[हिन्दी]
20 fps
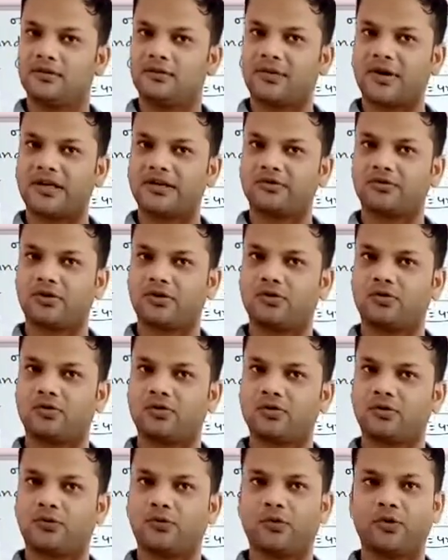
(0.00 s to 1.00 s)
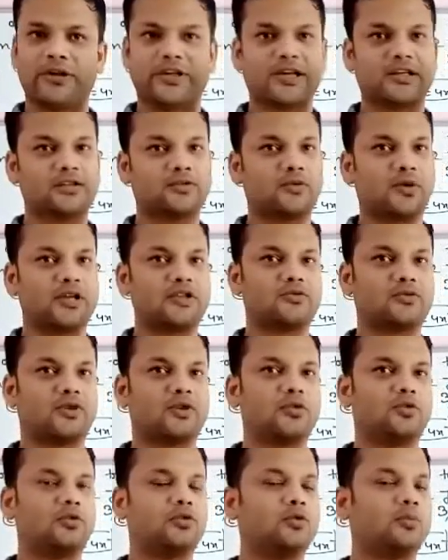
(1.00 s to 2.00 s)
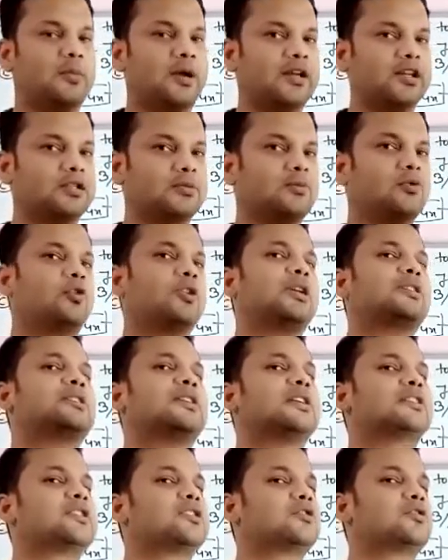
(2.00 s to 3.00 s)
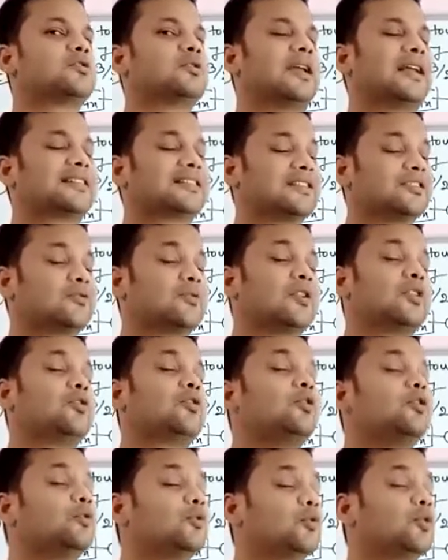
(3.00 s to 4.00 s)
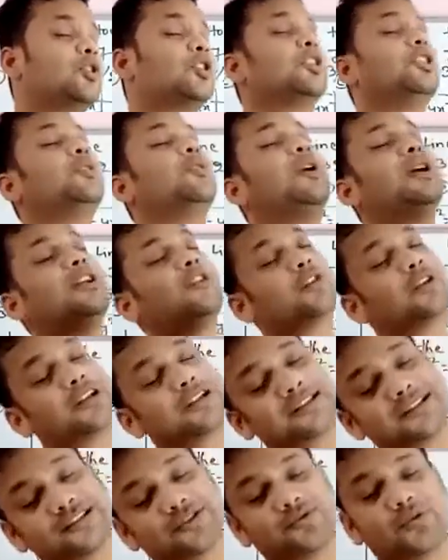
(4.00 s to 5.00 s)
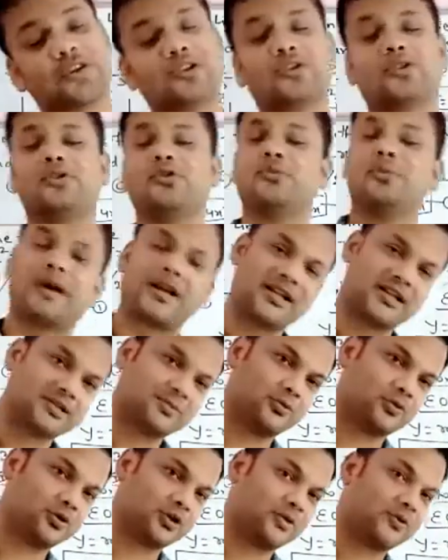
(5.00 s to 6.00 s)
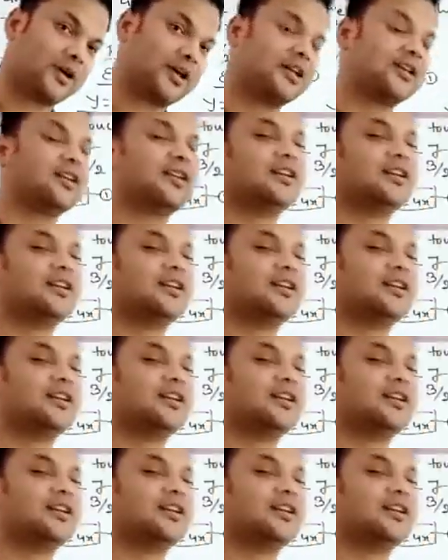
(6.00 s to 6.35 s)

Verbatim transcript: वाई स्क्वायर इक्वल टू फोर ए एक्स वाई स्क्वायर इक्वल टू माइनस फोर एक्स एस एक्स स्क्वायर इक्वल टू फोर ए वाई और एक्स स्क्वायर इक्वल टू माइनस फोर ए वाई